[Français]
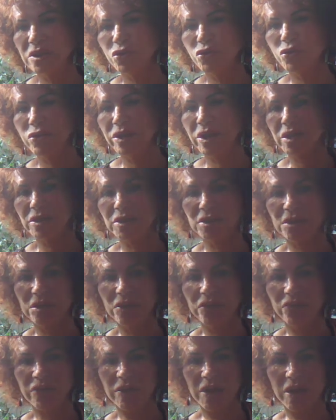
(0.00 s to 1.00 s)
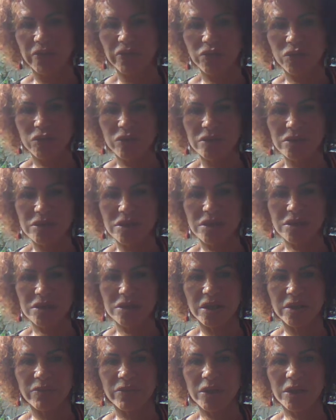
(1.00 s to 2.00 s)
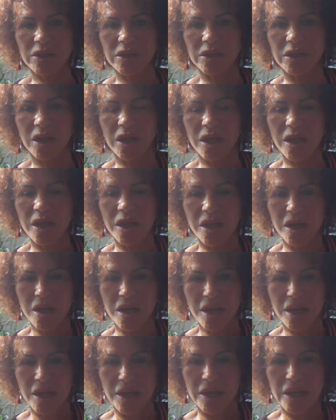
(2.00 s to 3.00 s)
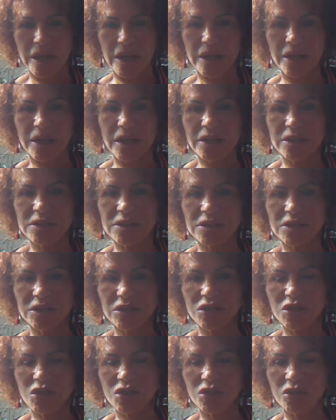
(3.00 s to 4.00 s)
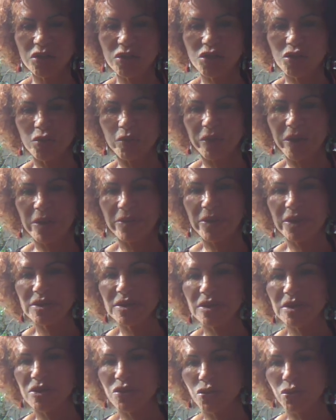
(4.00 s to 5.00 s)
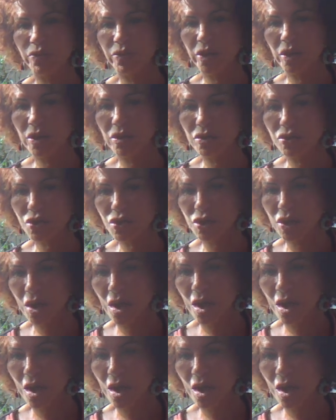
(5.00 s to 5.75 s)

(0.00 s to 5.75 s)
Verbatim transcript: éducatives et la violence systémique, la classe dirigeante suprémaciste blanche